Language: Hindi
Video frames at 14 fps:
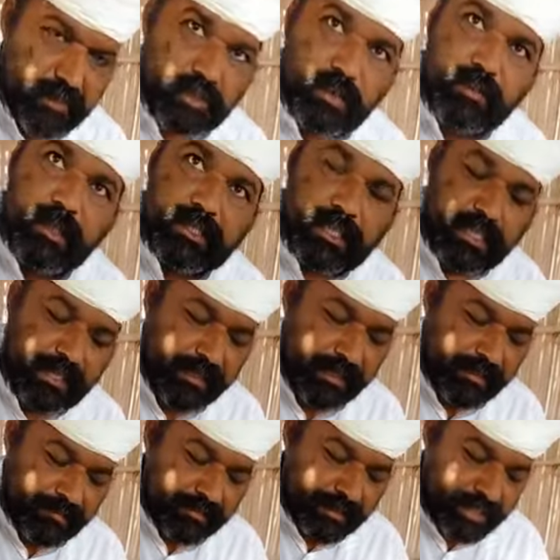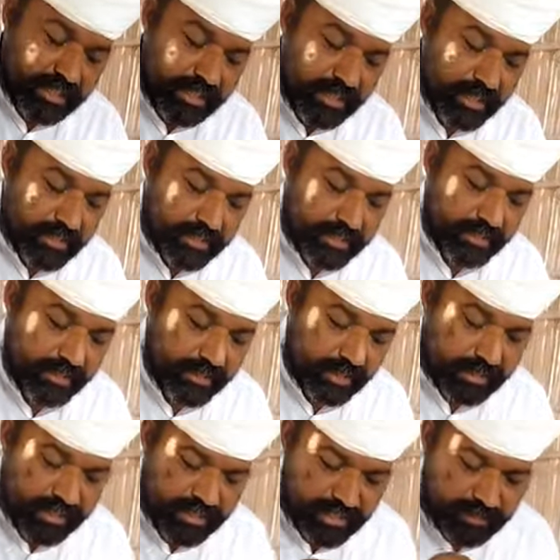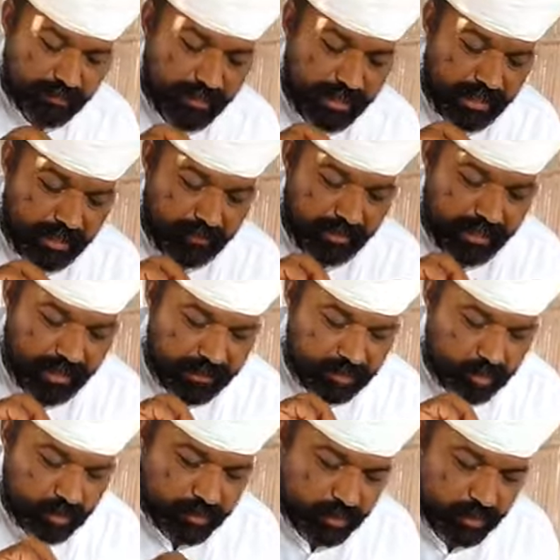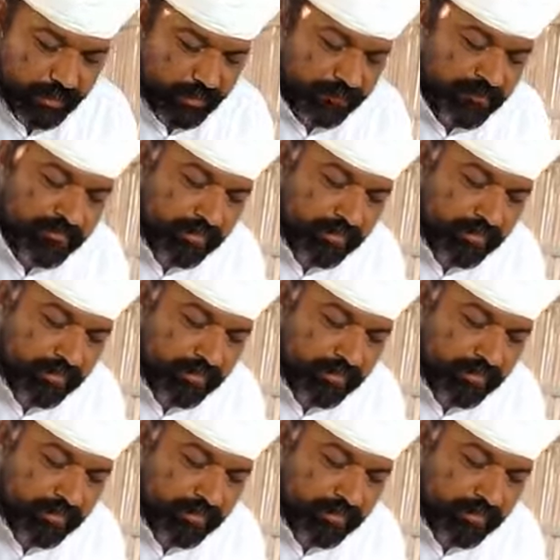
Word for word: जिसको बोलते हैं खींच ये खींच बनाया मैंने आज सुबह सुबह